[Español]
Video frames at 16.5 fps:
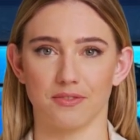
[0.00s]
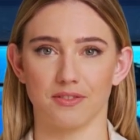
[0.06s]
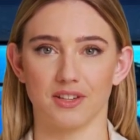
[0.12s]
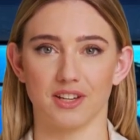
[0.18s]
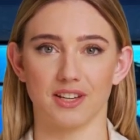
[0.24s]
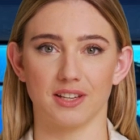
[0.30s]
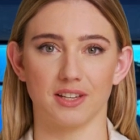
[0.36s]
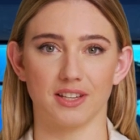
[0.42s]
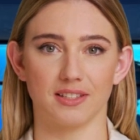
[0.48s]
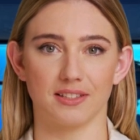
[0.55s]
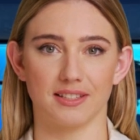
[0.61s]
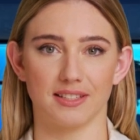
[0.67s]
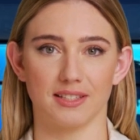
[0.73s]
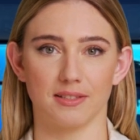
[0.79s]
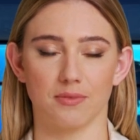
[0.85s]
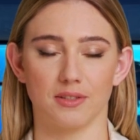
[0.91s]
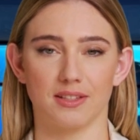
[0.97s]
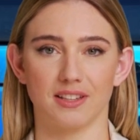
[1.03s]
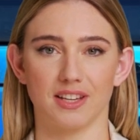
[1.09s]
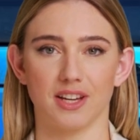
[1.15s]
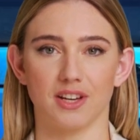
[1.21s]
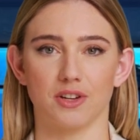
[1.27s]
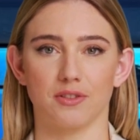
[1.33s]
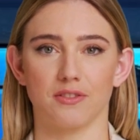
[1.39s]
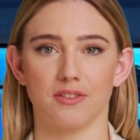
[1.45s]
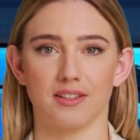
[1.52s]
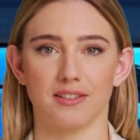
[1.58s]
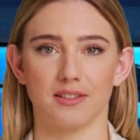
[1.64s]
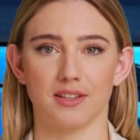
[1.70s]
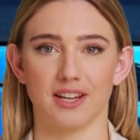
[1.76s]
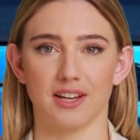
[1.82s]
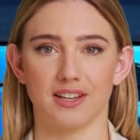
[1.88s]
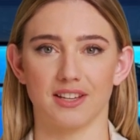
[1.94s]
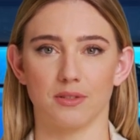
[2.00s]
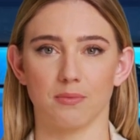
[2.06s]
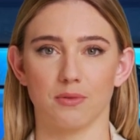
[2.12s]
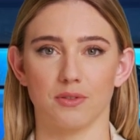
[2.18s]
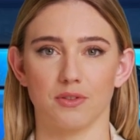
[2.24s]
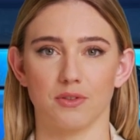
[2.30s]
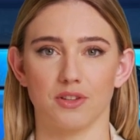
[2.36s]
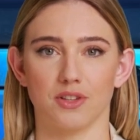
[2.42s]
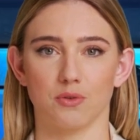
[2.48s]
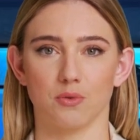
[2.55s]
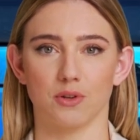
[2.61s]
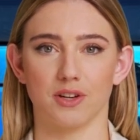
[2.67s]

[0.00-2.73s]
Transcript: Se requiere sensibilizar y concienciar a las personas